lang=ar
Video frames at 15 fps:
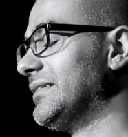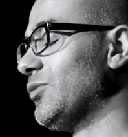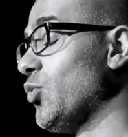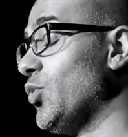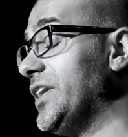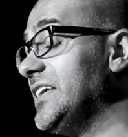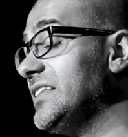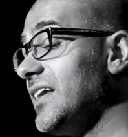
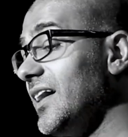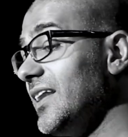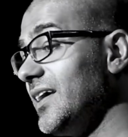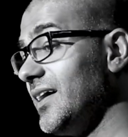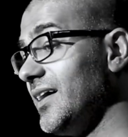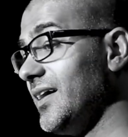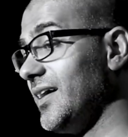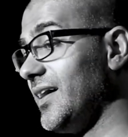وعيت آه،
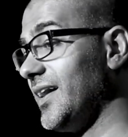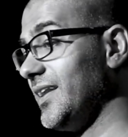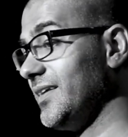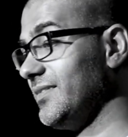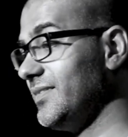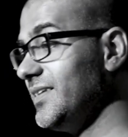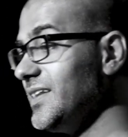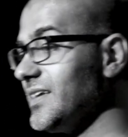على على
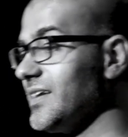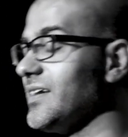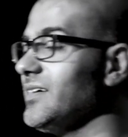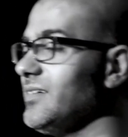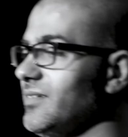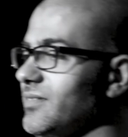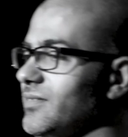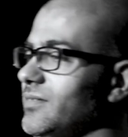الدنيا